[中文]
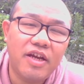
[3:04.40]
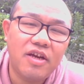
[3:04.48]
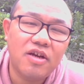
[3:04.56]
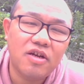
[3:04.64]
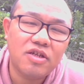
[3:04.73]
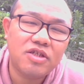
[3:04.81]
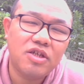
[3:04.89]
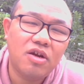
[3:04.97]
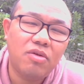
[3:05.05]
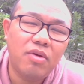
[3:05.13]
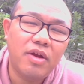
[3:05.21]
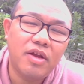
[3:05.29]
一个
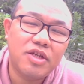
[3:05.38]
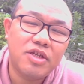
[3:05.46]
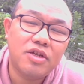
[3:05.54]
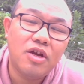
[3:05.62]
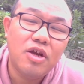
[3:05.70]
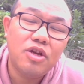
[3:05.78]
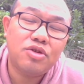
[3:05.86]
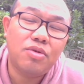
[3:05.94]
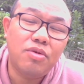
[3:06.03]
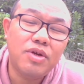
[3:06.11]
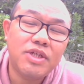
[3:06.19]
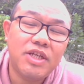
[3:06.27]
社会呢，是
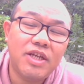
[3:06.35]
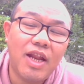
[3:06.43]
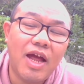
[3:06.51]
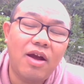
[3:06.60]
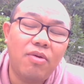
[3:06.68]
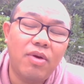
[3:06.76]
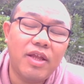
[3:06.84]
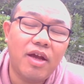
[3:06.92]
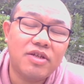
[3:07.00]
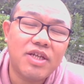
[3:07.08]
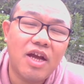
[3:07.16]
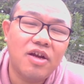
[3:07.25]
重新拉回
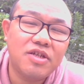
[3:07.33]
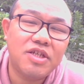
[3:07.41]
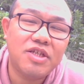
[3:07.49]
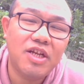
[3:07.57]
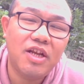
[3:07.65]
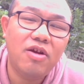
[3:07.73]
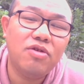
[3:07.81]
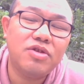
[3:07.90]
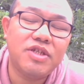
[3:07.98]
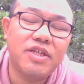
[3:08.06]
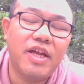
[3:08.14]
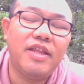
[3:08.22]
到上个世纪六
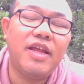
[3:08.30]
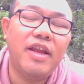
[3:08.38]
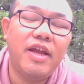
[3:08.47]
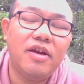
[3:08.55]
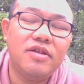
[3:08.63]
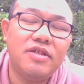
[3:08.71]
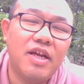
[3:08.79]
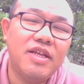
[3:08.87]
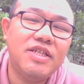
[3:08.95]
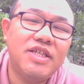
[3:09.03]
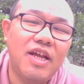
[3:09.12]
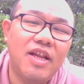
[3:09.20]
十年代那个
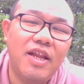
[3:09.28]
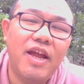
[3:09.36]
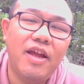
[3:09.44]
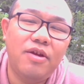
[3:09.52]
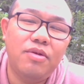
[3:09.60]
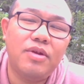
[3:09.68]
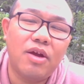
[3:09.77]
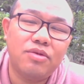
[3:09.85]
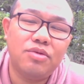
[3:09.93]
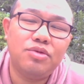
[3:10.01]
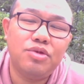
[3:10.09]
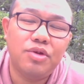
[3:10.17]
人间炼狱
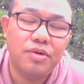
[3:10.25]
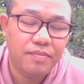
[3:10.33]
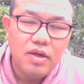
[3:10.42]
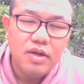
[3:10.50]
当中去。